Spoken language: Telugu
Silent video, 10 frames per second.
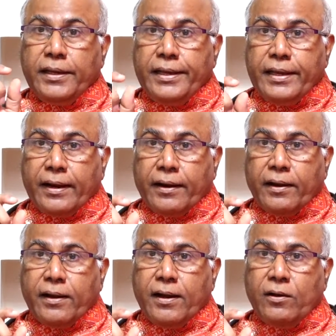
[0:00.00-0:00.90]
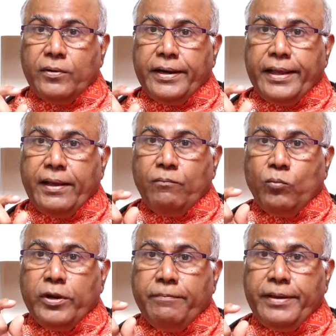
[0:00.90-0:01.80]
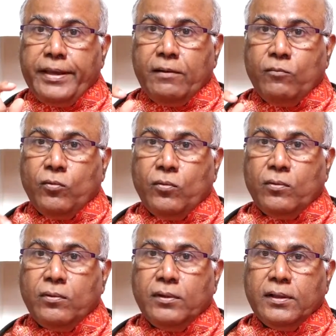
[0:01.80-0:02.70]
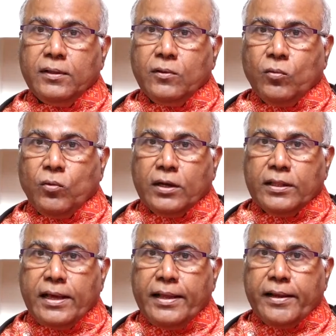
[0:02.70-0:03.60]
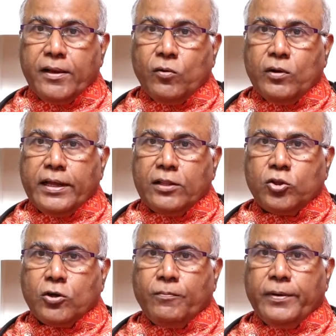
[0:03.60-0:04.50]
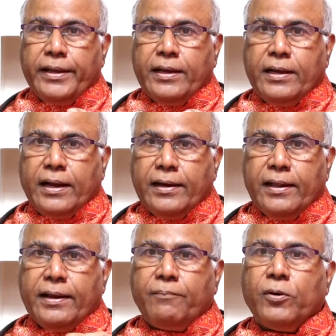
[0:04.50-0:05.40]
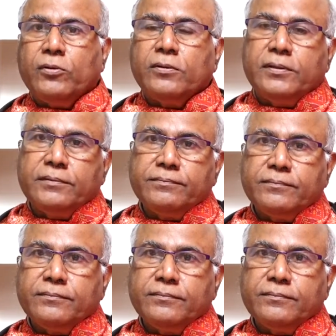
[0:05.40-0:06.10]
ఈ ఎర్రగా ఉండే ముడిబియ్యము ఒకదానికి ఒకటి అతుక్కుపోయి గడ్డ ఏర్పడుతుంది